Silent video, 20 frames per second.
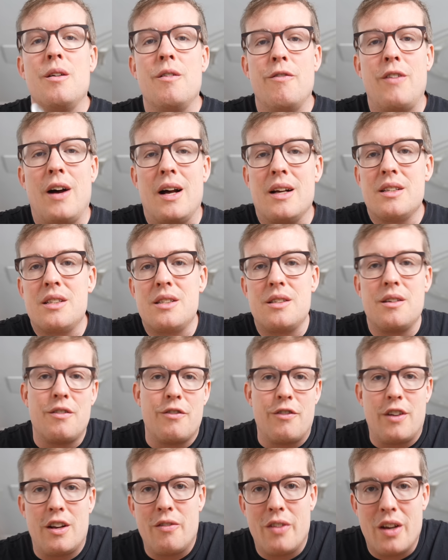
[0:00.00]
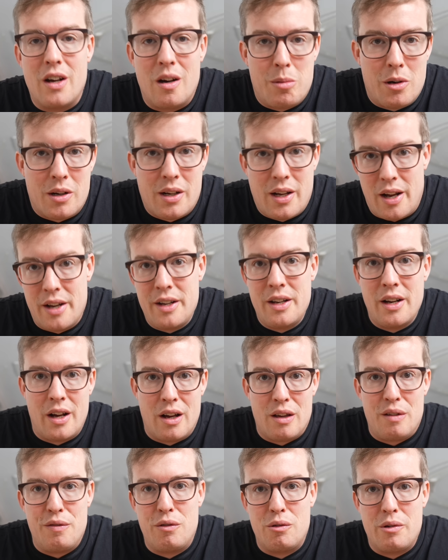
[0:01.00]
Was, wenn wir aber kein
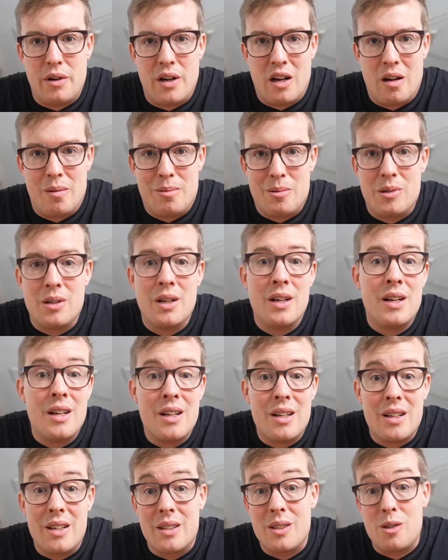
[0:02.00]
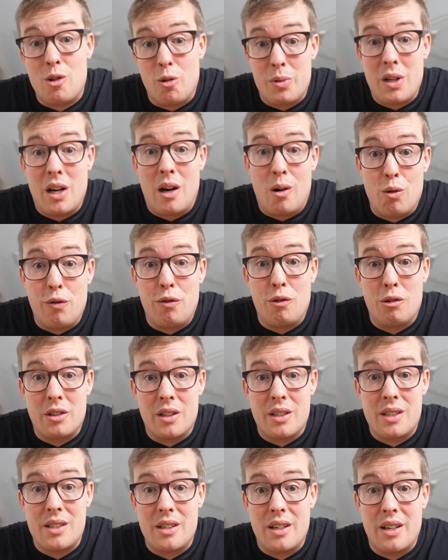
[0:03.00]
iPhone haben? Es kommt ja auch vor,
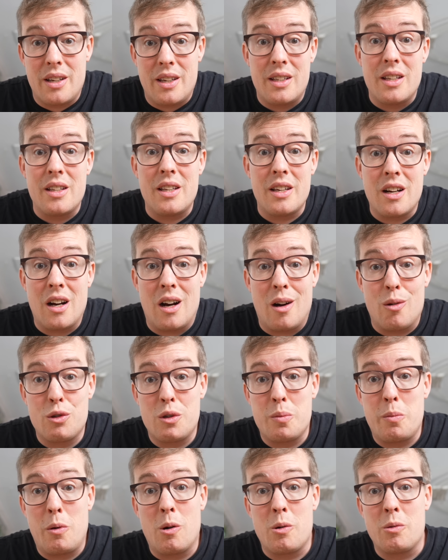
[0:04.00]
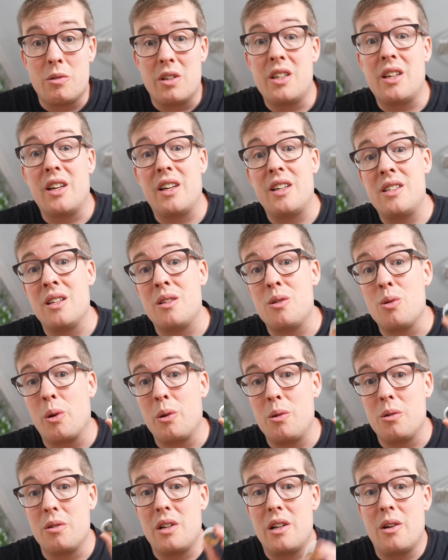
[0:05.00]
dass äh, ich die Dinger ausborge und ich kriege sie
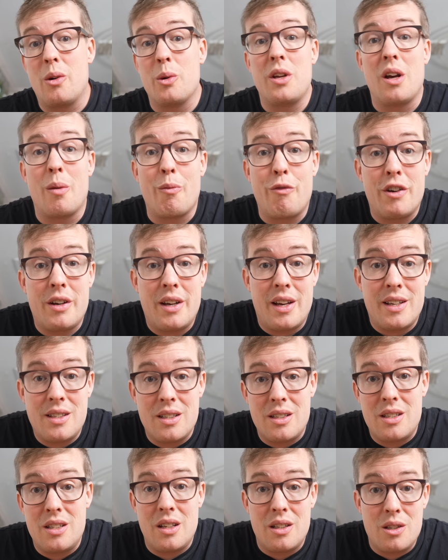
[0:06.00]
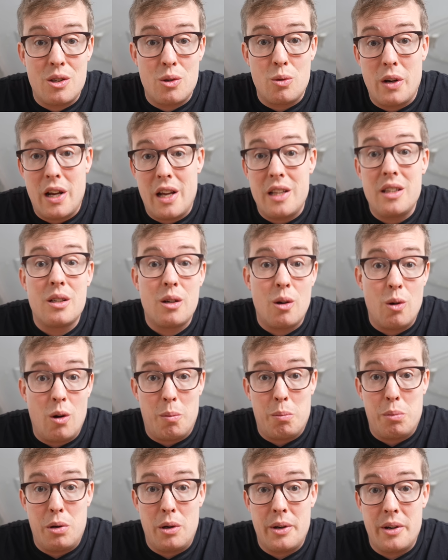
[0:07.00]
zurück und Leute haben vergessen, sie zu
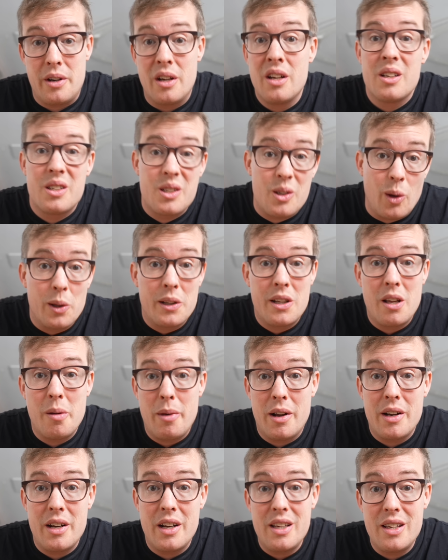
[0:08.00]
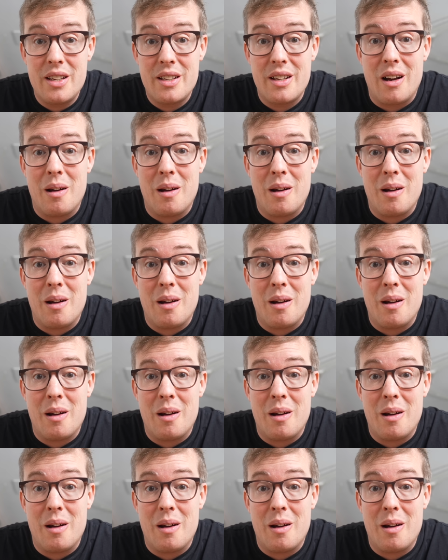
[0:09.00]
entkoppeln. Sollte man nicht,